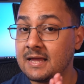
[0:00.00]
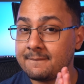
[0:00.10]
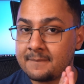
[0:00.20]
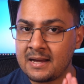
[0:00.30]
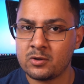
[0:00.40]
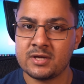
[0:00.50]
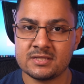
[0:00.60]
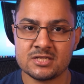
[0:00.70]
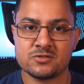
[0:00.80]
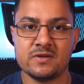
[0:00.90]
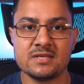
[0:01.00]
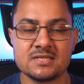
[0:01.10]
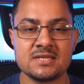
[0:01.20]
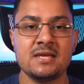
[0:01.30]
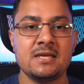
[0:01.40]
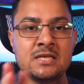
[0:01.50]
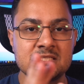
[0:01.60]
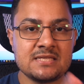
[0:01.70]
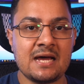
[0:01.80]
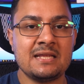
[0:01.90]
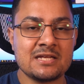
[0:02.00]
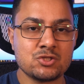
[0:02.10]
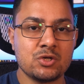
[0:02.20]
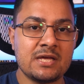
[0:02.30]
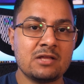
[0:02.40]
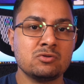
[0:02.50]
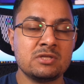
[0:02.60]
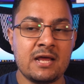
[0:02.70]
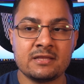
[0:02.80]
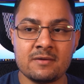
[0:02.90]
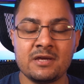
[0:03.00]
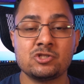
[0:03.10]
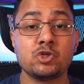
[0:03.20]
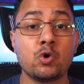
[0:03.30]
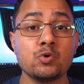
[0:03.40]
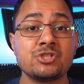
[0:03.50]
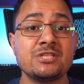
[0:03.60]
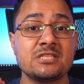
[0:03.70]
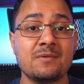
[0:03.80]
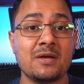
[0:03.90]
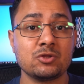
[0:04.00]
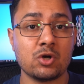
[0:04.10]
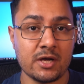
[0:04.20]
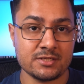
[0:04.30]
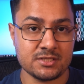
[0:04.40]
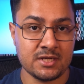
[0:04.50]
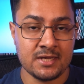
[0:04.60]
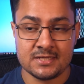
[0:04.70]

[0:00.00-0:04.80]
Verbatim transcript: na maioria das vezes, está relacionado diretamente com o sistema Android,